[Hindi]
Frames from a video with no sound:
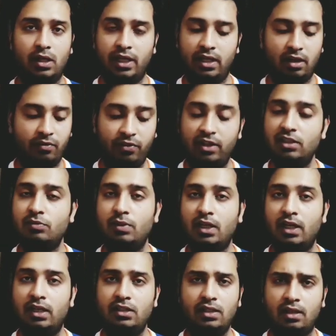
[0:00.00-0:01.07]
एक रेफरेंस
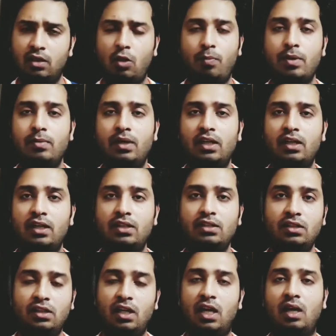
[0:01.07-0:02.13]
बना लीजिए कॉपी में लिख
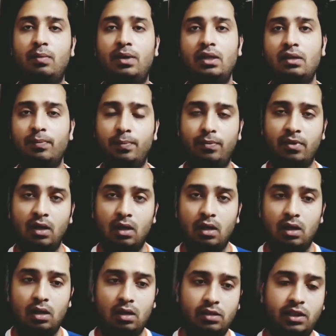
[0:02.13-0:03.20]
लीजिए कि हाँ भाई
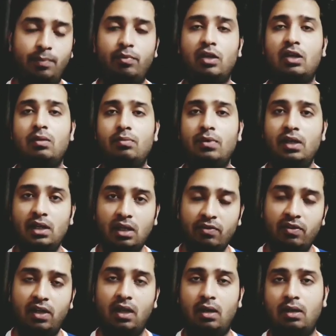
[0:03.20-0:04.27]
चैप्टर नंबर ये
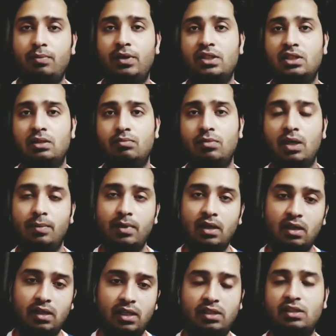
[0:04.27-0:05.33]
फ़लाना पेज नंबर में
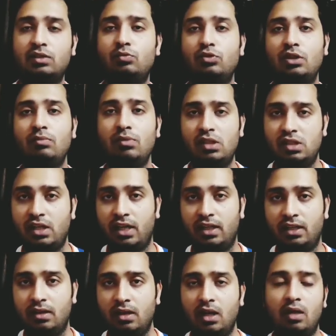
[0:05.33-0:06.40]
ये चीज़ मुझे मिल
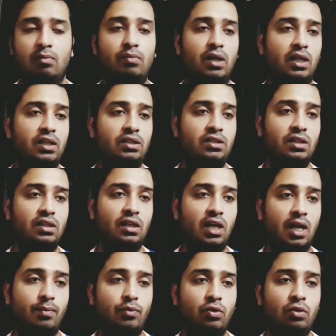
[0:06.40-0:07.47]
जाएगी मान लीजिए कि
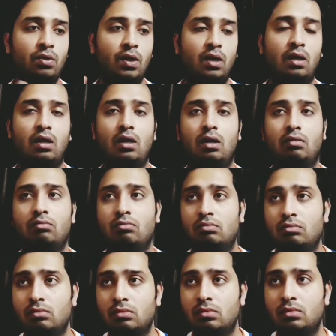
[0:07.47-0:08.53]
आपको
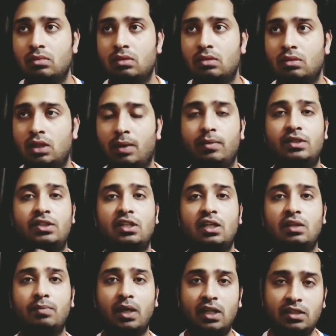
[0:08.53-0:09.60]
केमिस्ट्री
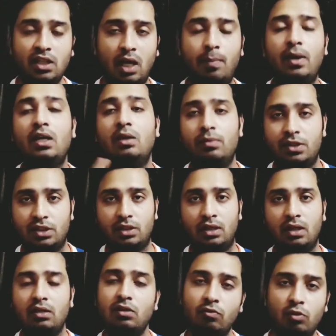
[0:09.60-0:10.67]
का मान लीजिए अमलगमेशन
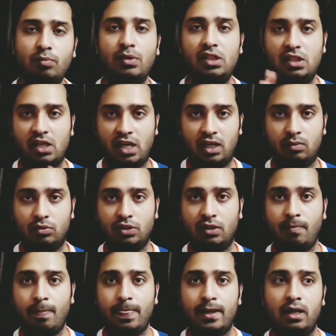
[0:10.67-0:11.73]
है तो वो मिल जाएगा मुझे
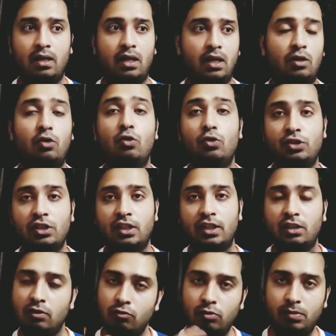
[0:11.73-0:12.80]
क्रोजन
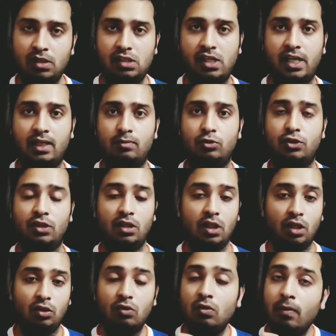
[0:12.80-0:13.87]
है तो वो मिल जाएगा मुझे
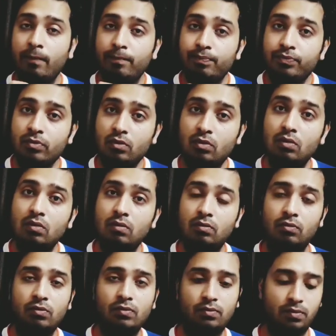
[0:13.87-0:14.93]
तो तो
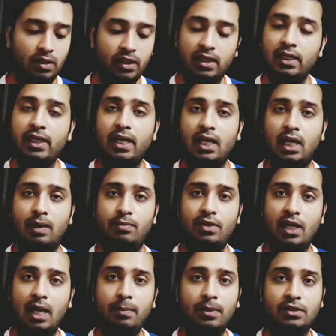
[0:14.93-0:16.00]
लिख लिया अब
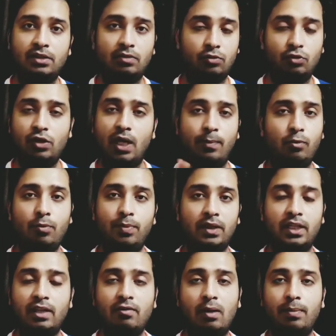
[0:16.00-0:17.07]
यहाँ पर से क्योंकि आपको
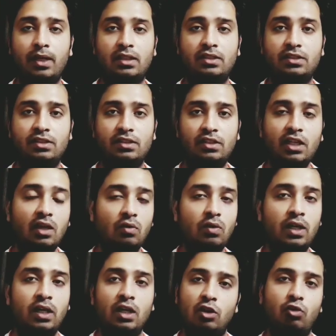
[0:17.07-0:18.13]
पता है वहाँ पर अच्छे से दिया हुआ
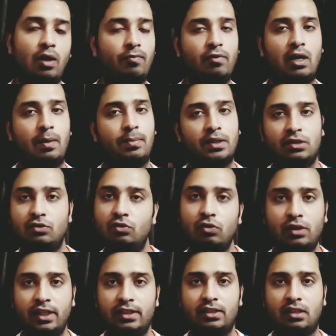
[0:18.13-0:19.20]
है तो आप वहाँ पर से
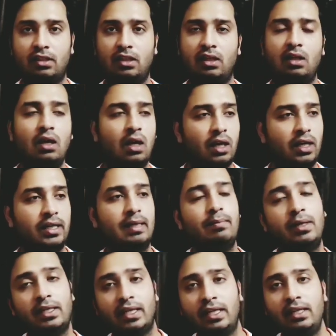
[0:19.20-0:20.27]
उसको देख सकते हैं लेकिन
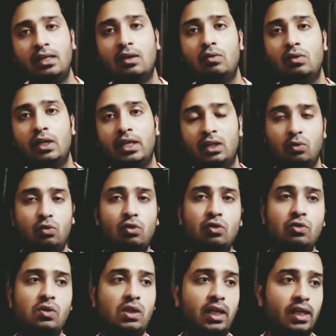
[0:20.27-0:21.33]
मैं यही कहूँगा ये उन
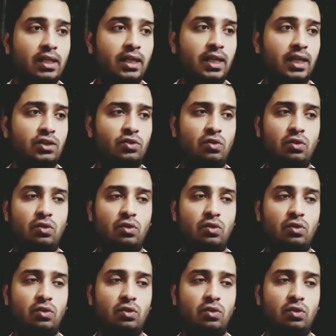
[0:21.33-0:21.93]
लोगों के लिए है जो